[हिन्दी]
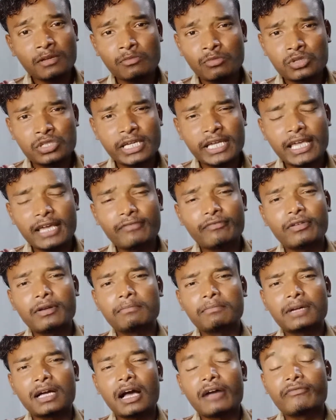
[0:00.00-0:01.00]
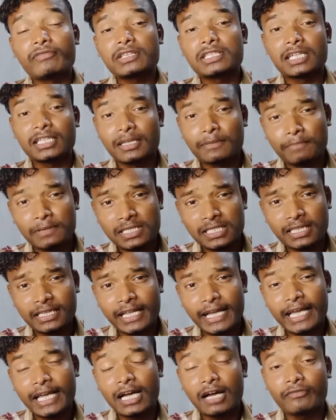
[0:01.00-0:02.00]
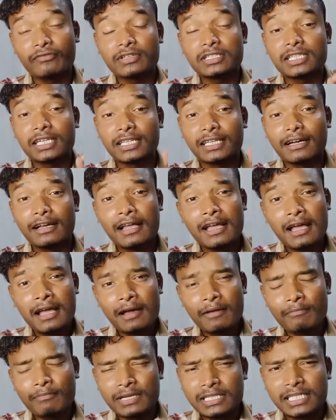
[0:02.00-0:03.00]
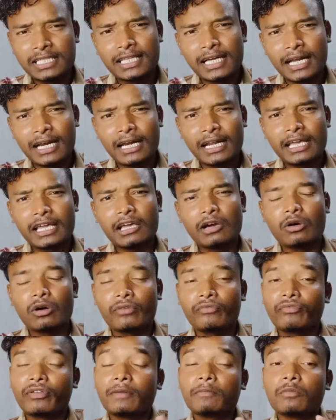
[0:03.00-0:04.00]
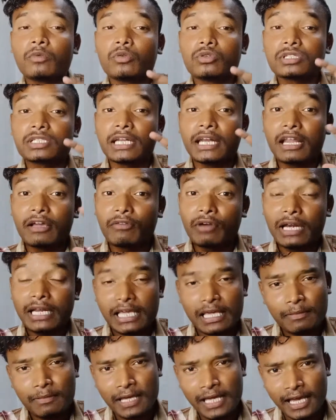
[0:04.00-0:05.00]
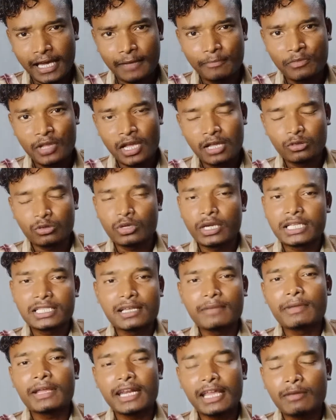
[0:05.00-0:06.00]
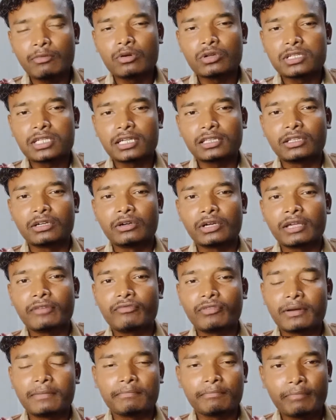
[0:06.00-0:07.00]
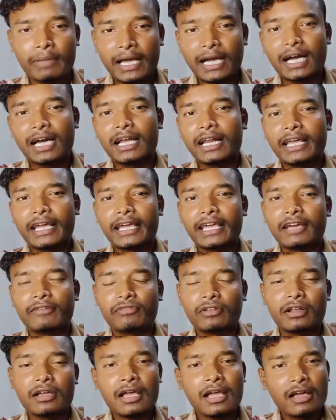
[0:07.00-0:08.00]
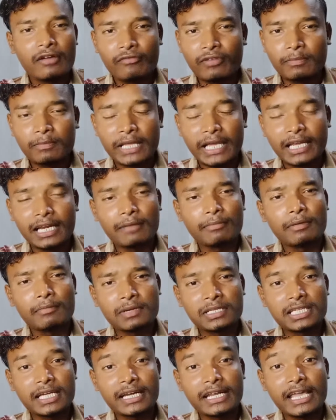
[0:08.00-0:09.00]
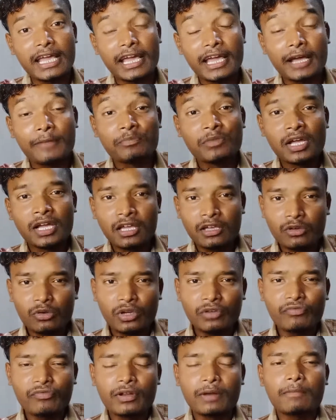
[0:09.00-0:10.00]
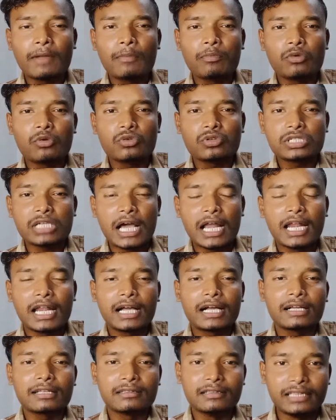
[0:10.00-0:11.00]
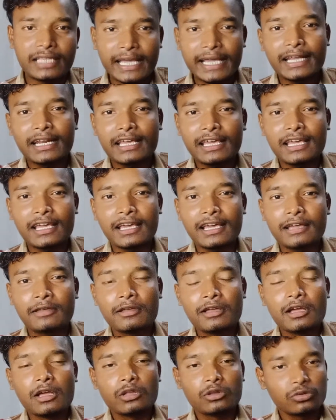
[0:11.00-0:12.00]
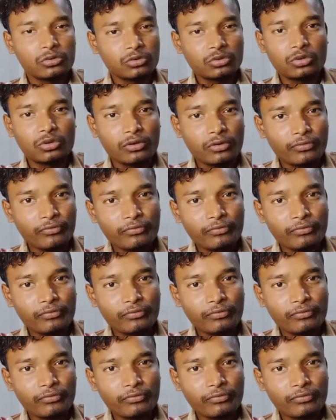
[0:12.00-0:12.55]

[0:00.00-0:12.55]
मुझे ये फिल्म काफ़ी ज़्यादा पसंद आई काफ़ी ज़्यादा मज़ेदार लगी और फिल्म उस लेवल की भी है तो ऐसा मैं नहीं बोल सकता हूँ कि फिल्म बेकार है या फिर फिल्म देखने में मज़ा नहीं आया क्योंकि फिल्म आपको कुछ अलग दे रही है तो